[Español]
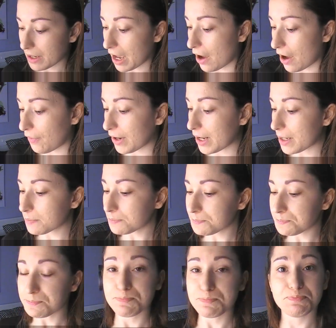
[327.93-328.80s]
Ahora,
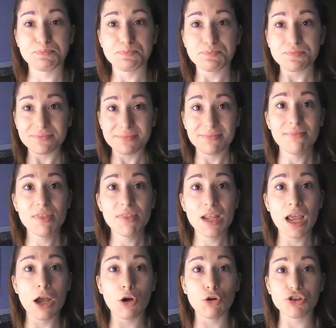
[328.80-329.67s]

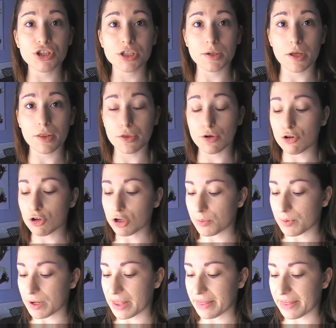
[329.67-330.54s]
a continuación lo
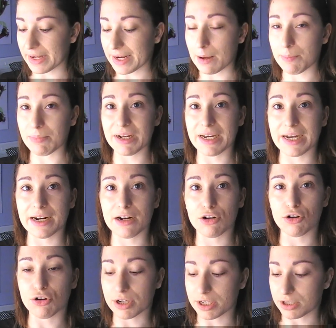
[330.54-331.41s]
que voy a hacer es aplicar
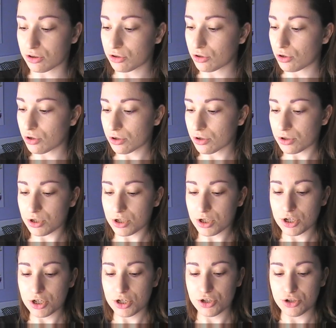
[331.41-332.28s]
el corrector.
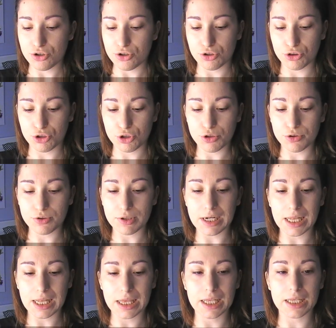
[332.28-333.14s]
Yo estoy
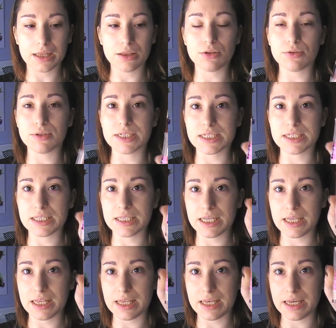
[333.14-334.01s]
utilizando
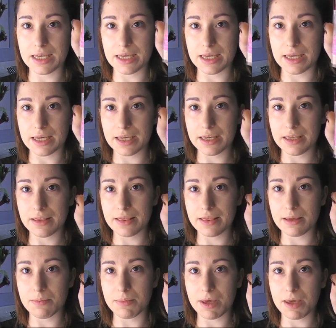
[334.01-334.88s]
este de,
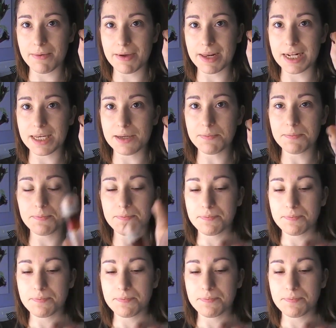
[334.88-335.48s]
Maybelline.